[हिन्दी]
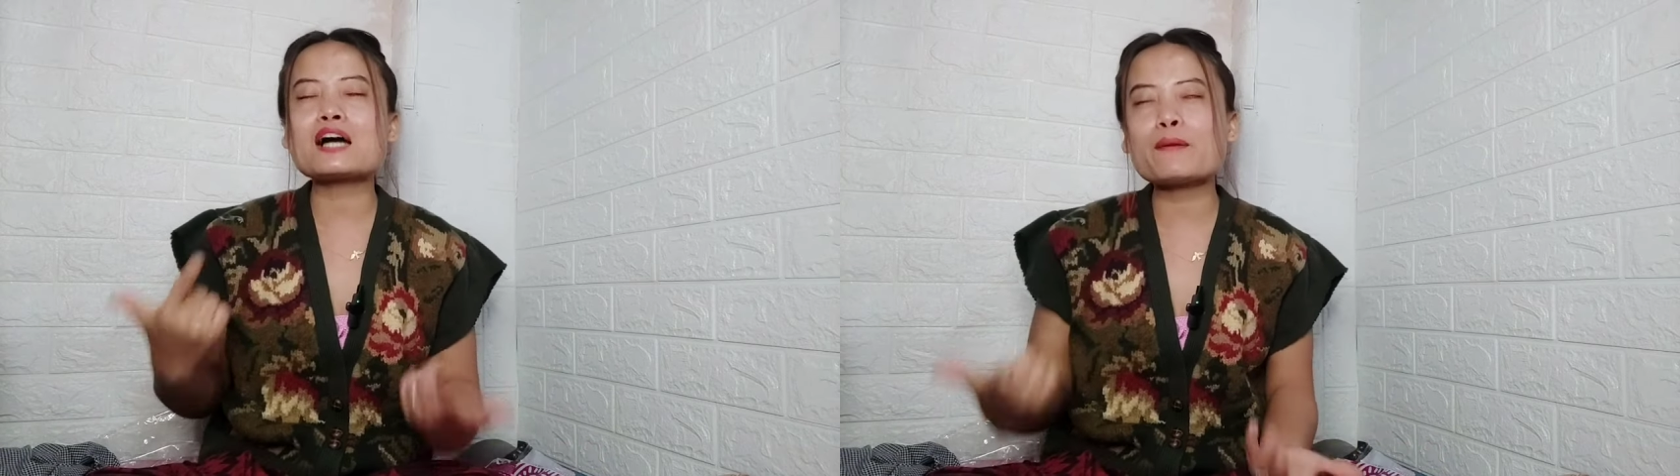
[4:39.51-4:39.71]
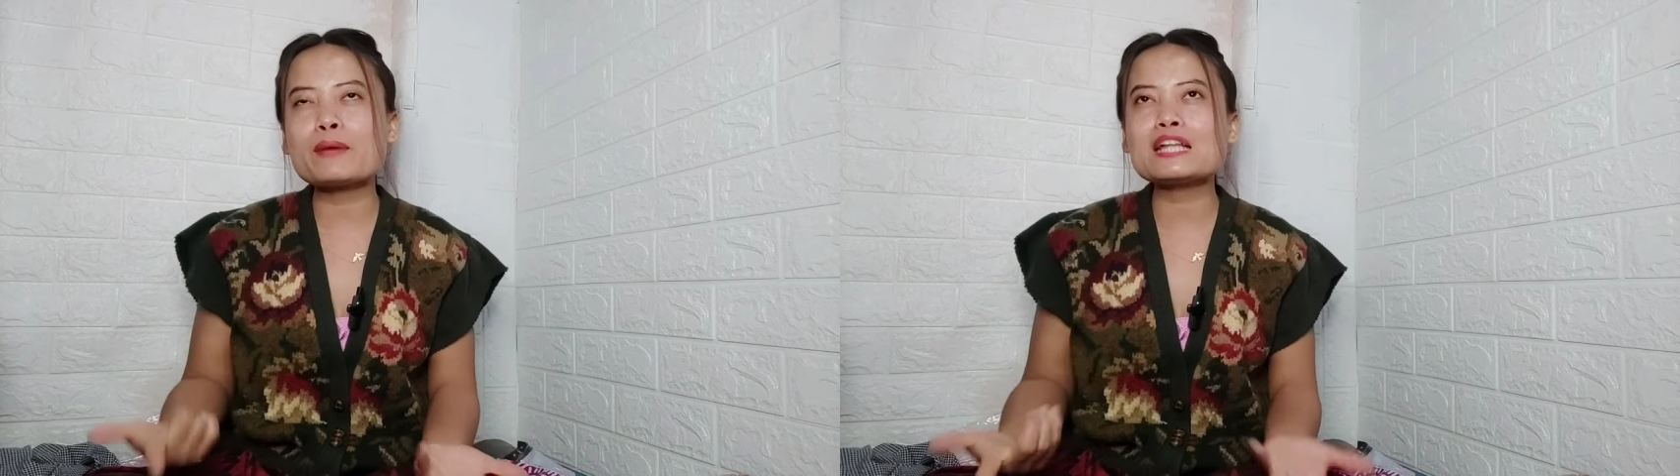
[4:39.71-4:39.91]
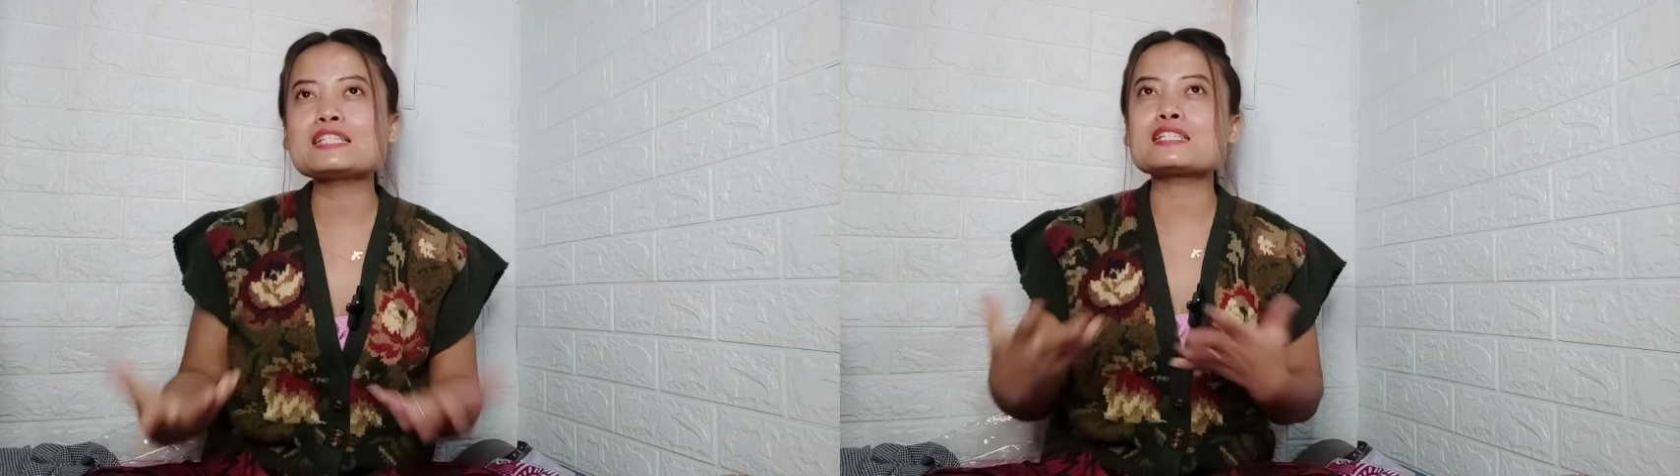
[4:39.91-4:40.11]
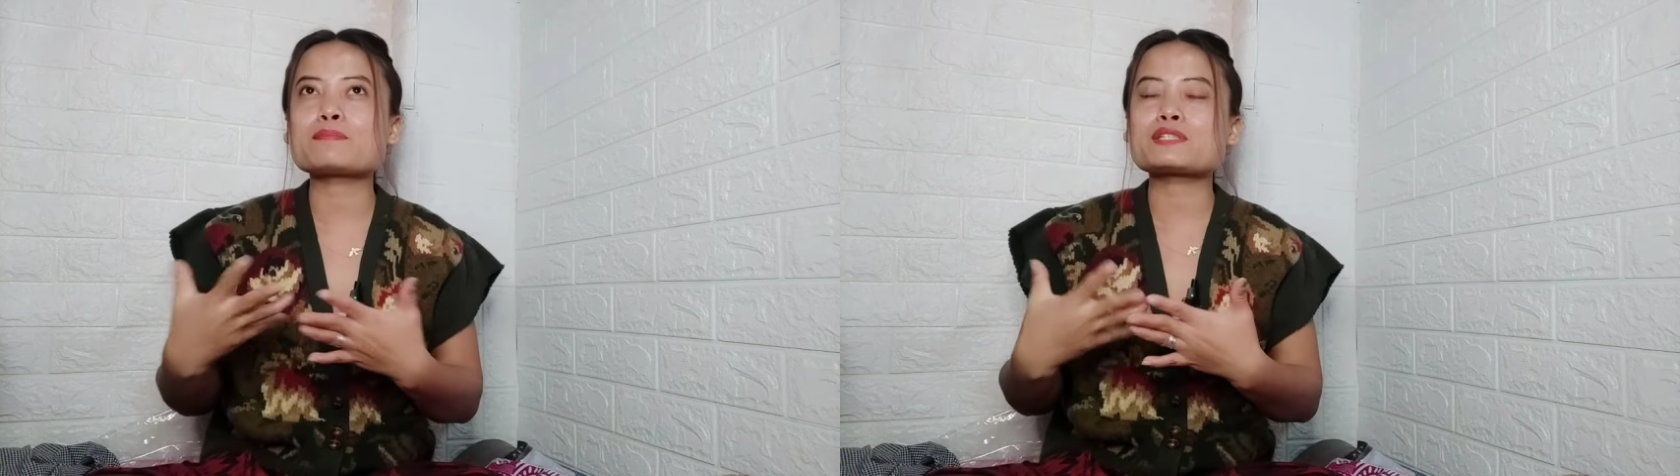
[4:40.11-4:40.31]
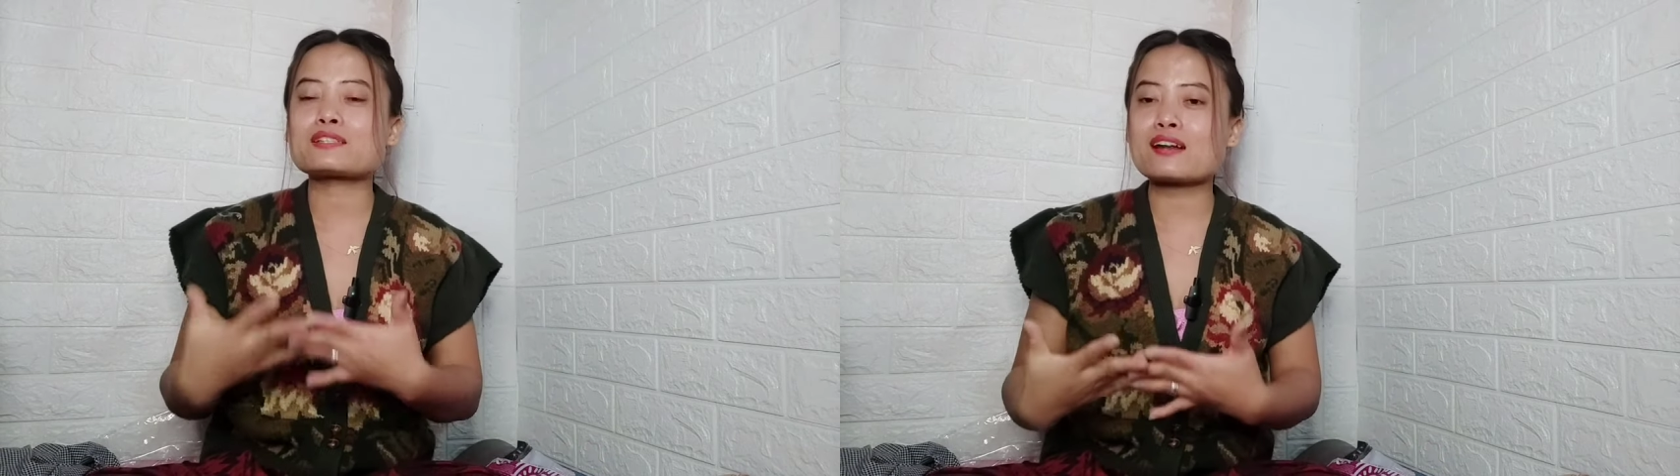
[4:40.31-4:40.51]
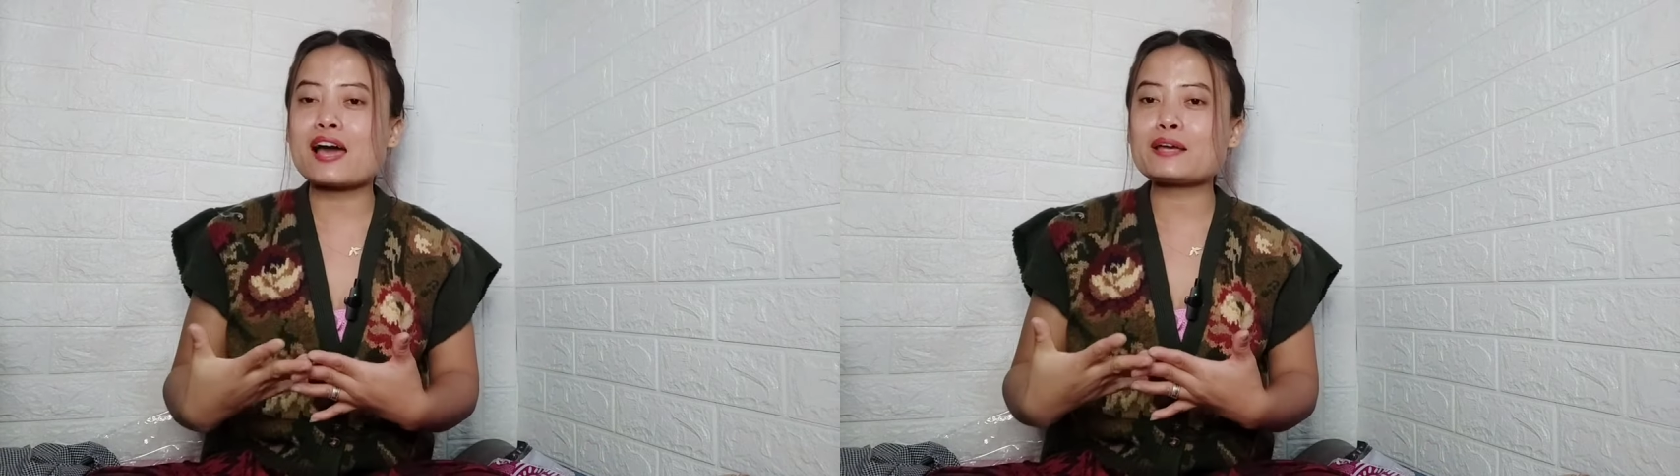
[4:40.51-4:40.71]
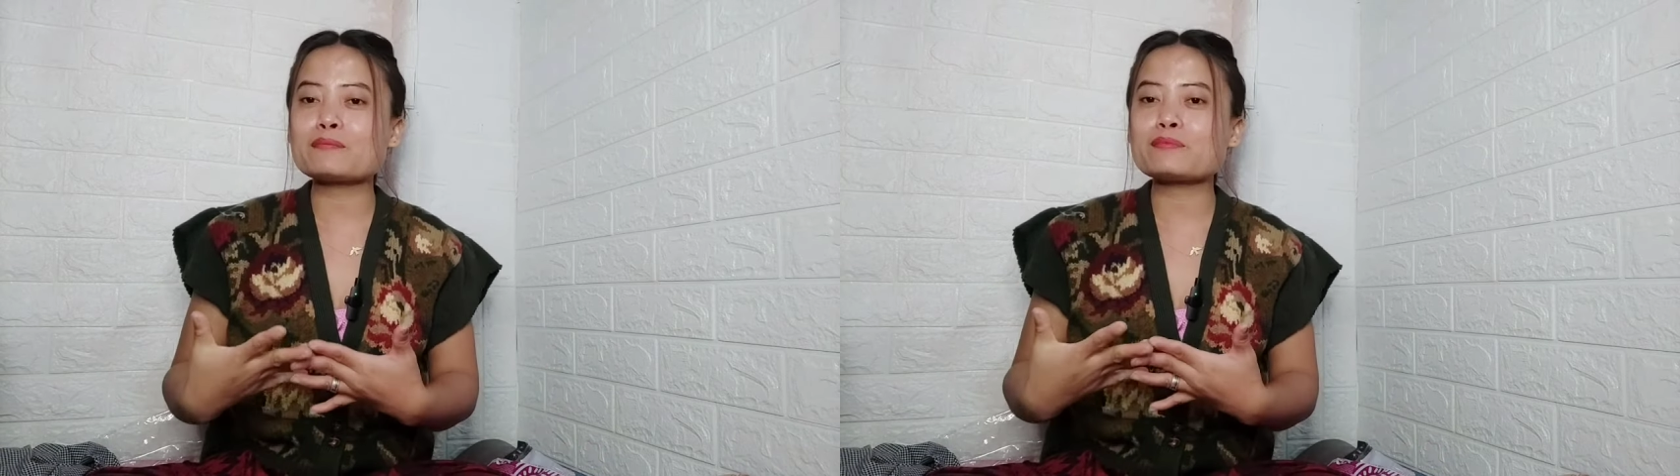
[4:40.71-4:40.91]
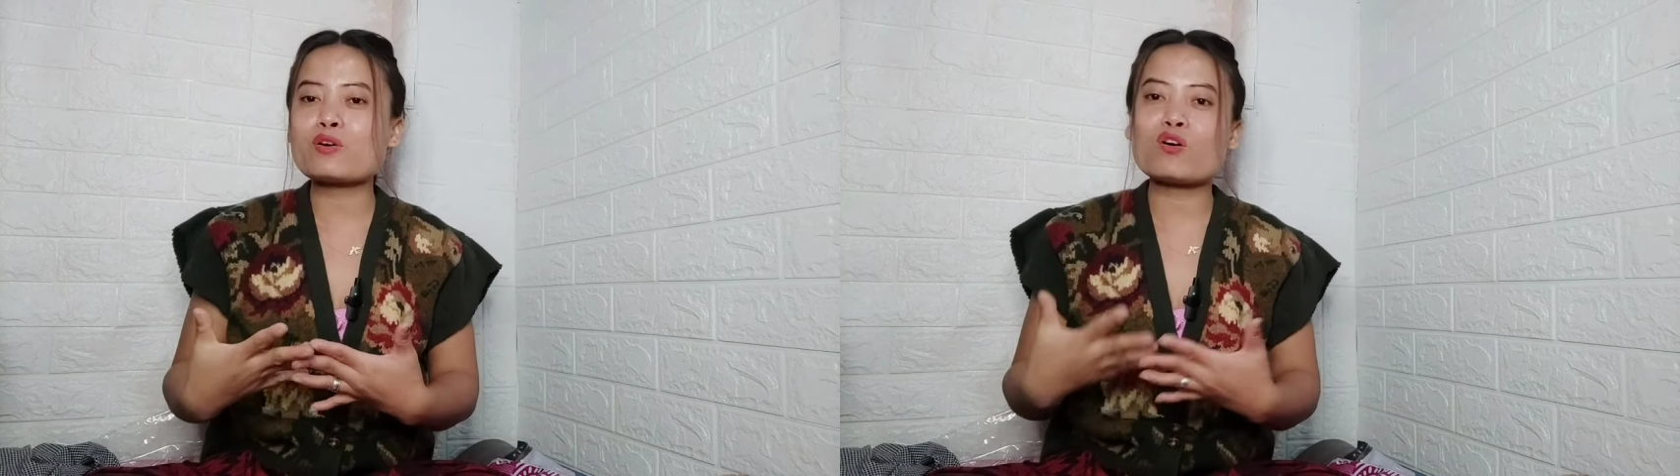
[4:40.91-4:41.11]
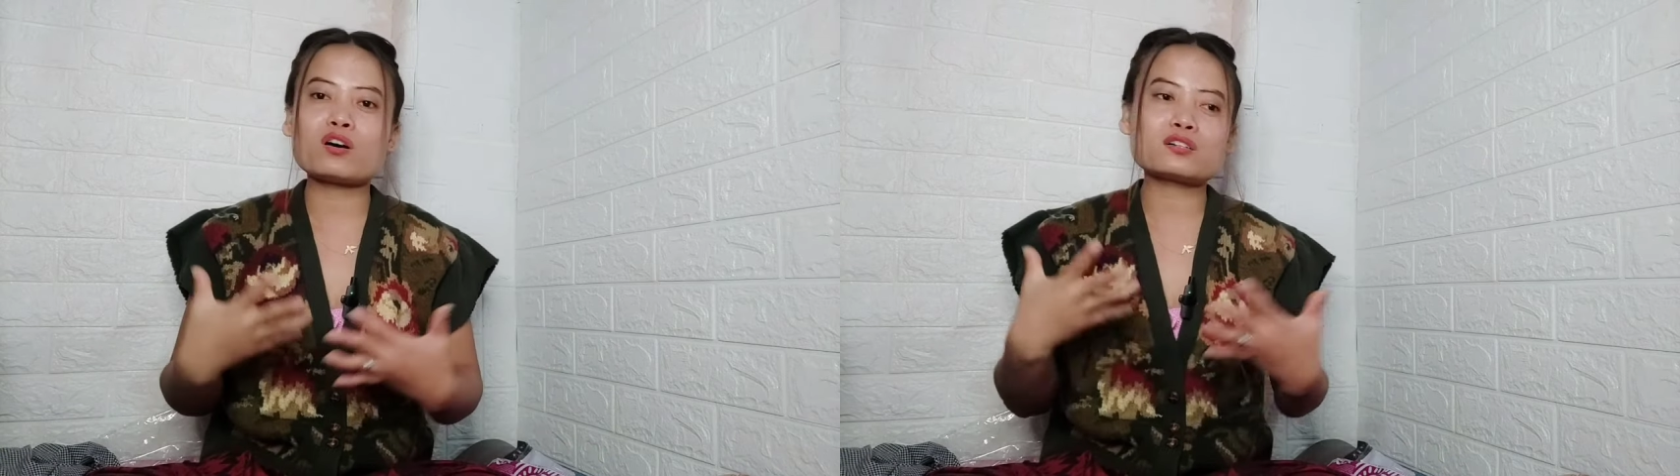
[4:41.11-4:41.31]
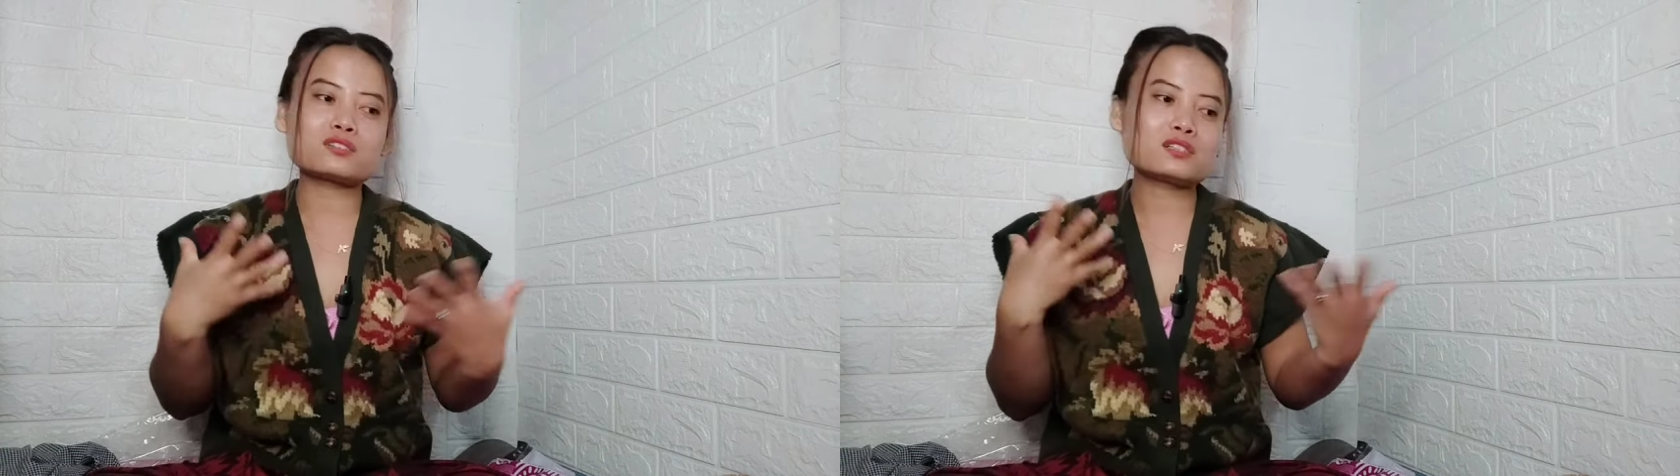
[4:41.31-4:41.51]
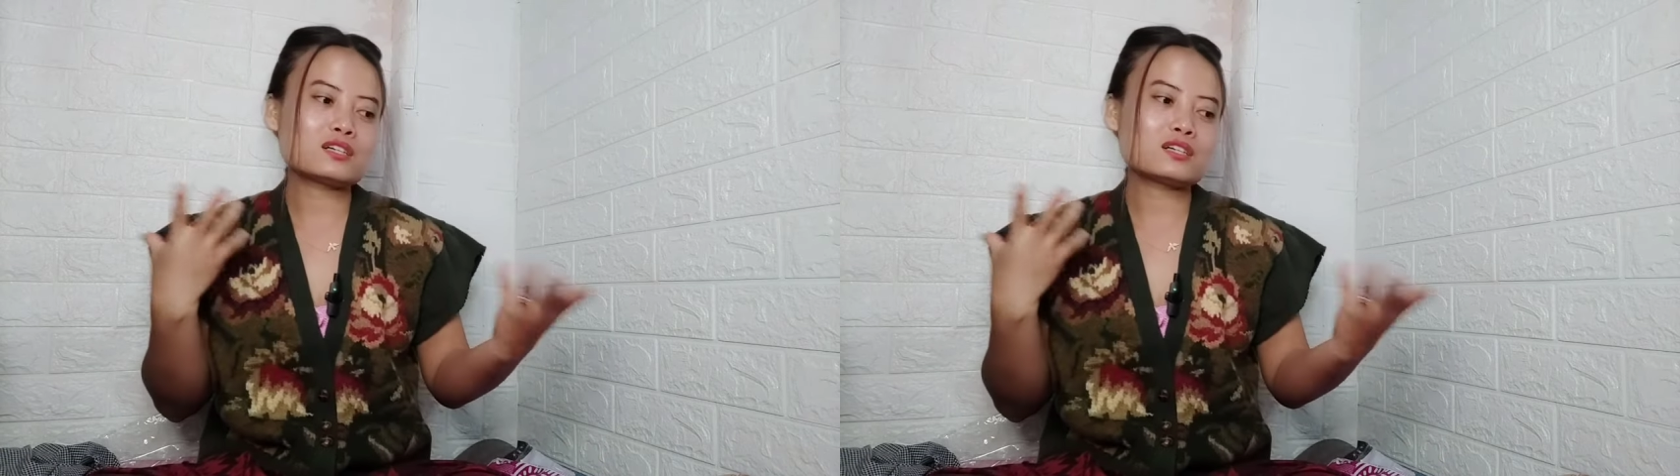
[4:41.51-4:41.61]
कमेंट सब्सक्राइब और